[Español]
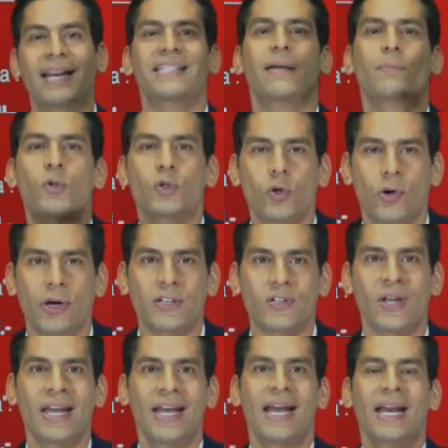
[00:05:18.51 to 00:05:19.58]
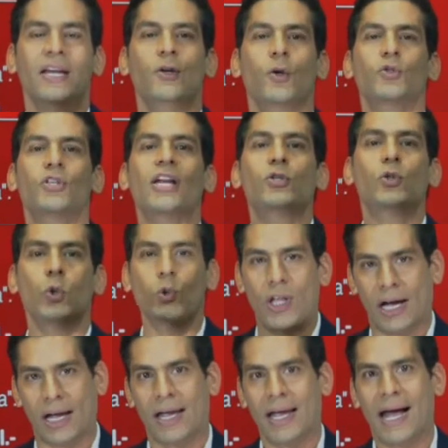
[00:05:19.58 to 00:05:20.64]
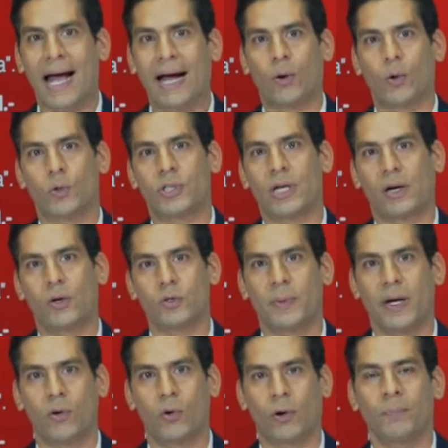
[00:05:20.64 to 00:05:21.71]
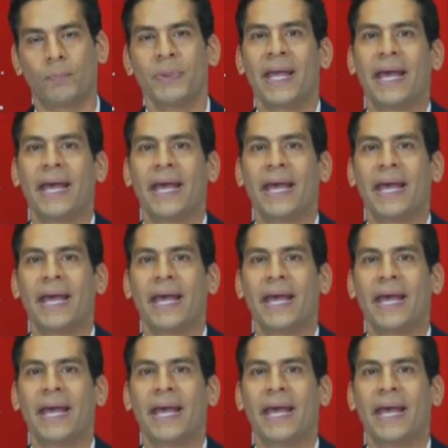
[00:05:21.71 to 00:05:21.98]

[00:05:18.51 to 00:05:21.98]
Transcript: Las emociones nos ayudan a conocernos mejor.